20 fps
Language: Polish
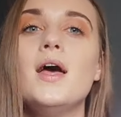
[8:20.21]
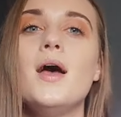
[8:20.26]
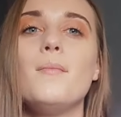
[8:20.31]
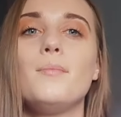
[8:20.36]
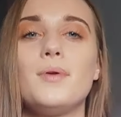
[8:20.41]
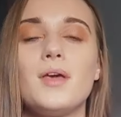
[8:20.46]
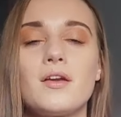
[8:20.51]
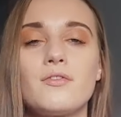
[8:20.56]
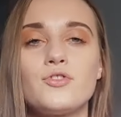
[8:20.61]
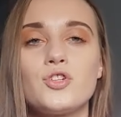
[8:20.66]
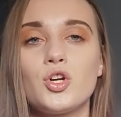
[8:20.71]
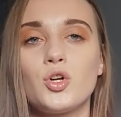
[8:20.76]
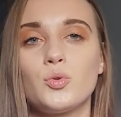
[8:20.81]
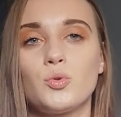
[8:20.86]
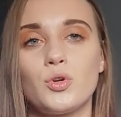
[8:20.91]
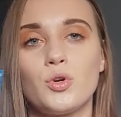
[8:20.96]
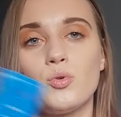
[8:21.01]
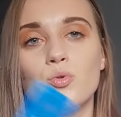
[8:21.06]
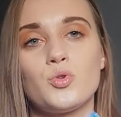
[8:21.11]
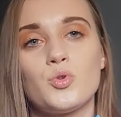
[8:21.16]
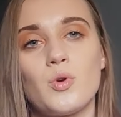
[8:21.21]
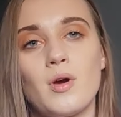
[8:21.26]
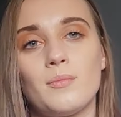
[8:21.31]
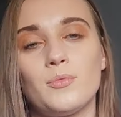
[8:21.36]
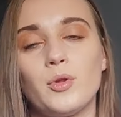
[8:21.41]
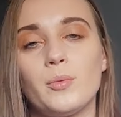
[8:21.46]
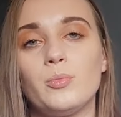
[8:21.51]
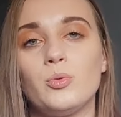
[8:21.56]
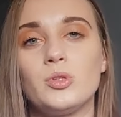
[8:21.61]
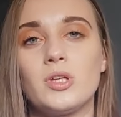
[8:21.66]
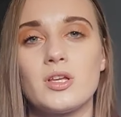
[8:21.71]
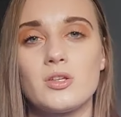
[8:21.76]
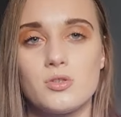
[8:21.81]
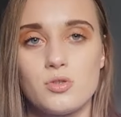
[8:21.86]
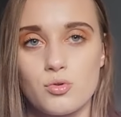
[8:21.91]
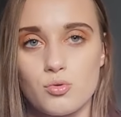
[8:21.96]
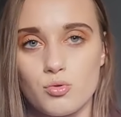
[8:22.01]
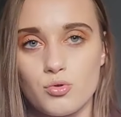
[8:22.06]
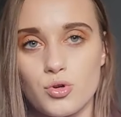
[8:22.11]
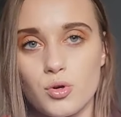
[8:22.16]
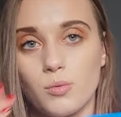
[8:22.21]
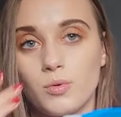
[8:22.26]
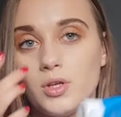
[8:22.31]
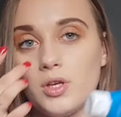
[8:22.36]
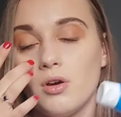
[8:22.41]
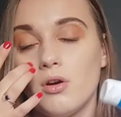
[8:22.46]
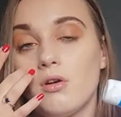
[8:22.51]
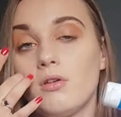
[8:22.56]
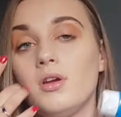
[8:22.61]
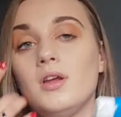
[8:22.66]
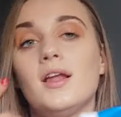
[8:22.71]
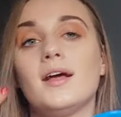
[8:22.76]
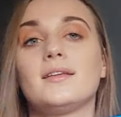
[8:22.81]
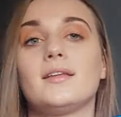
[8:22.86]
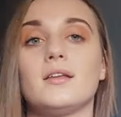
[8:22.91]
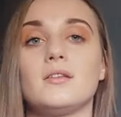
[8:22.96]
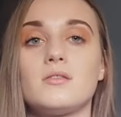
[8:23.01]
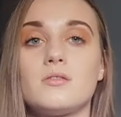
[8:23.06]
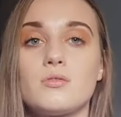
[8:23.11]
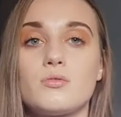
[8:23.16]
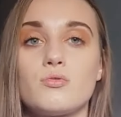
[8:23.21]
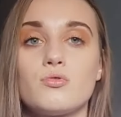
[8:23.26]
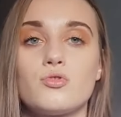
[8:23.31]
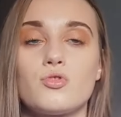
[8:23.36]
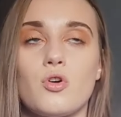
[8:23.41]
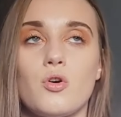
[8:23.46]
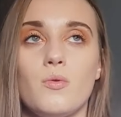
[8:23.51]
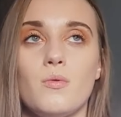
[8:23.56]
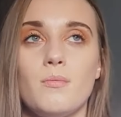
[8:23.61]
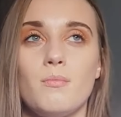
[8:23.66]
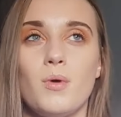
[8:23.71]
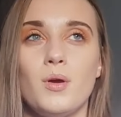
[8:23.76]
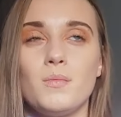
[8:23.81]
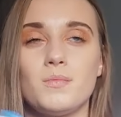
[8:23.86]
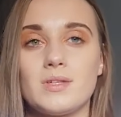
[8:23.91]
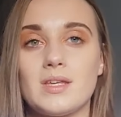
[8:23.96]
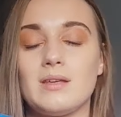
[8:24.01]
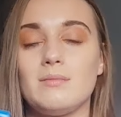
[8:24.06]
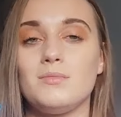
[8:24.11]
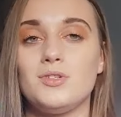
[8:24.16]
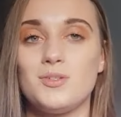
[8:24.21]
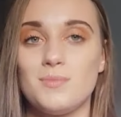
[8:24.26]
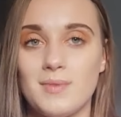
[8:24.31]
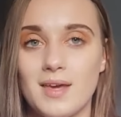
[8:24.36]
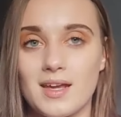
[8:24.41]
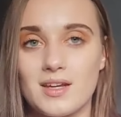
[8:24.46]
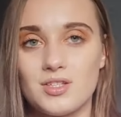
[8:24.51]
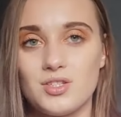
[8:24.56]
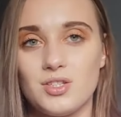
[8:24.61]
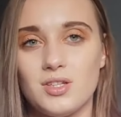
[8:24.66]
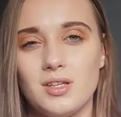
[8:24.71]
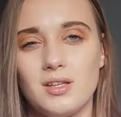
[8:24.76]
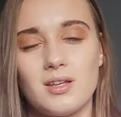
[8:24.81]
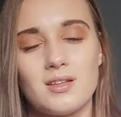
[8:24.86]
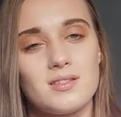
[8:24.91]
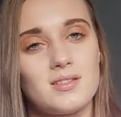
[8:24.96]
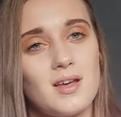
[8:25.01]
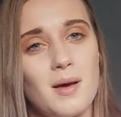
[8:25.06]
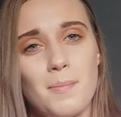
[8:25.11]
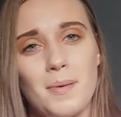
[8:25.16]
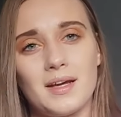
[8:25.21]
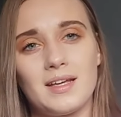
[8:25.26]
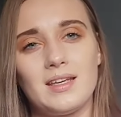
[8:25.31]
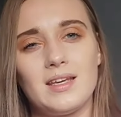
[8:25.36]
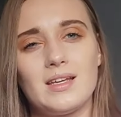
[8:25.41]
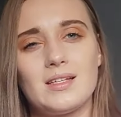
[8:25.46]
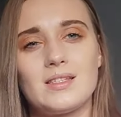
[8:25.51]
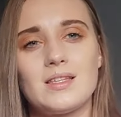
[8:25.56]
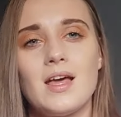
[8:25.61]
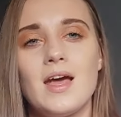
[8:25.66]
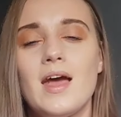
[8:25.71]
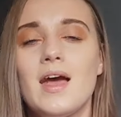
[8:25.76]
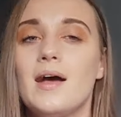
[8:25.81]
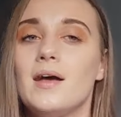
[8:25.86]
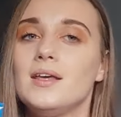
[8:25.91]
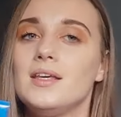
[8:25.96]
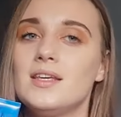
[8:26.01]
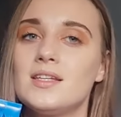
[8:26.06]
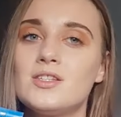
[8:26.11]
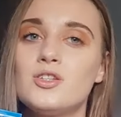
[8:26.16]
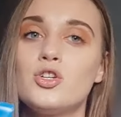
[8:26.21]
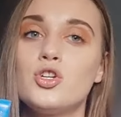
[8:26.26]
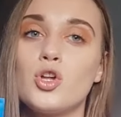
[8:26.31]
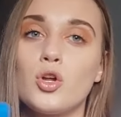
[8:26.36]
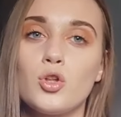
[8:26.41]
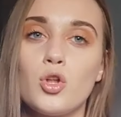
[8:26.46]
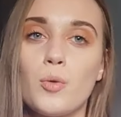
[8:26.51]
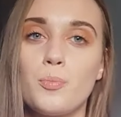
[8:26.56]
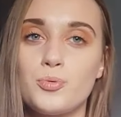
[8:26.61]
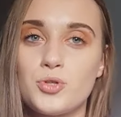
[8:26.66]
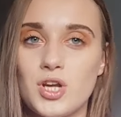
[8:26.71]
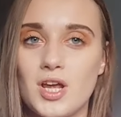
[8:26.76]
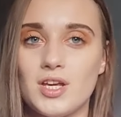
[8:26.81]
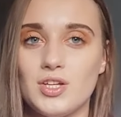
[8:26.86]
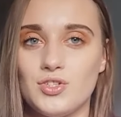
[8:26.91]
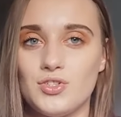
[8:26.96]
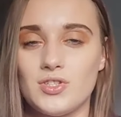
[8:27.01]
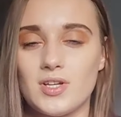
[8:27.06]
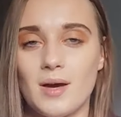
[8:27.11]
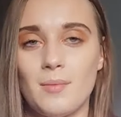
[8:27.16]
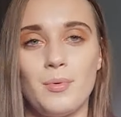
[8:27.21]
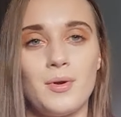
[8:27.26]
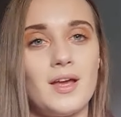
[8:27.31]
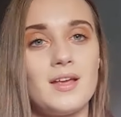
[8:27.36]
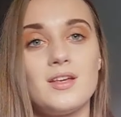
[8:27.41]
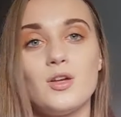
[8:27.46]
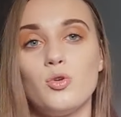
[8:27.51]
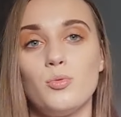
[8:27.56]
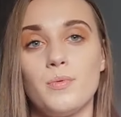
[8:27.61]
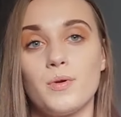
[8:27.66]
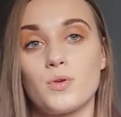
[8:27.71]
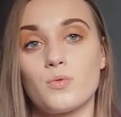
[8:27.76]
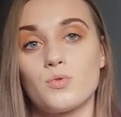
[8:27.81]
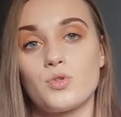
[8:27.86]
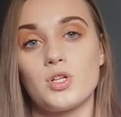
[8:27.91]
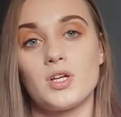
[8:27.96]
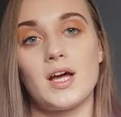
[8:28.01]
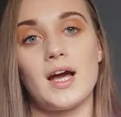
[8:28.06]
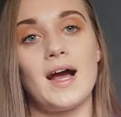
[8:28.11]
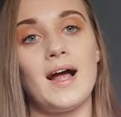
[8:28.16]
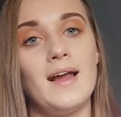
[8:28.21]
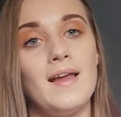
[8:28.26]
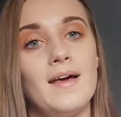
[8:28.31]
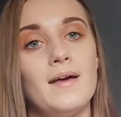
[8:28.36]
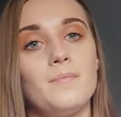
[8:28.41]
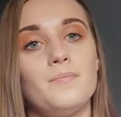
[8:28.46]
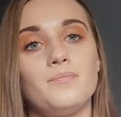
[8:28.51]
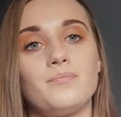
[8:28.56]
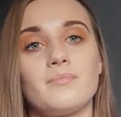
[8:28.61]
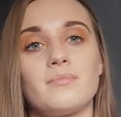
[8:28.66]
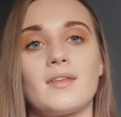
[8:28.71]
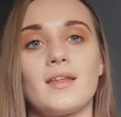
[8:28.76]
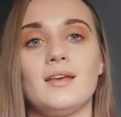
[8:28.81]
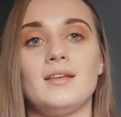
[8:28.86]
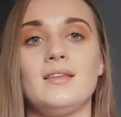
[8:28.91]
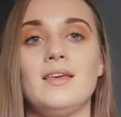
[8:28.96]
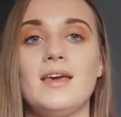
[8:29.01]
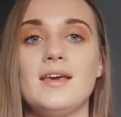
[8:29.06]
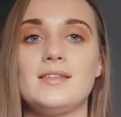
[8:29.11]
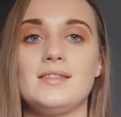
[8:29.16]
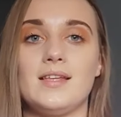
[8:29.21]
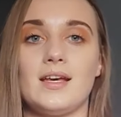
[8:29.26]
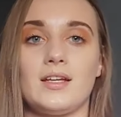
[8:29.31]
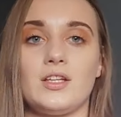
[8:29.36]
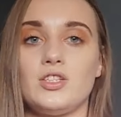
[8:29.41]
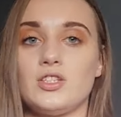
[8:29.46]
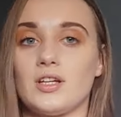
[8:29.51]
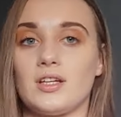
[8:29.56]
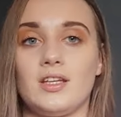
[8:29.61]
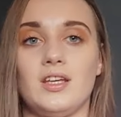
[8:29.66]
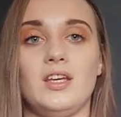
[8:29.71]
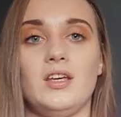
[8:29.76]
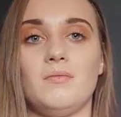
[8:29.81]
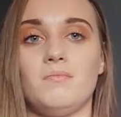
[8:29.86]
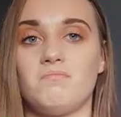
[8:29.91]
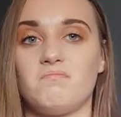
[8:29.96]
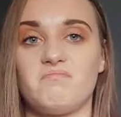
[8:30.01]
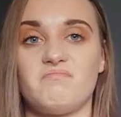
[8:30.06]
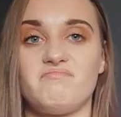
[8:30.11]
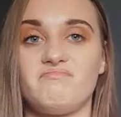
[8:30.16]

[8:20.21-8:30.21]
Pierwszy, który użyłam to był ten z różą i o ile ten z różą moim zdaniem śmierdzi i ten zapach jest, jest do, do przejścia, bo ja nie lubię róży, ale mm, nie jest jakiś taki